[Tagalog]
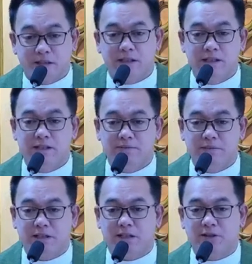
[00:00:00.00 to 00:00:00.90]

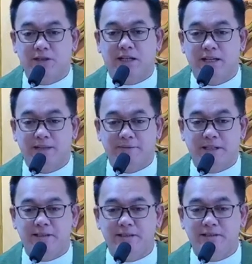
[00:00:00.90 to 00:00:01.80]
maging magkaroon ng
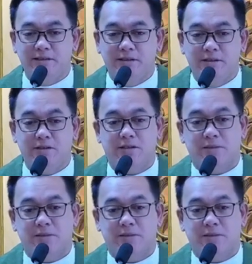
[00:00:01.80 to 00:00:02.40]
heaven,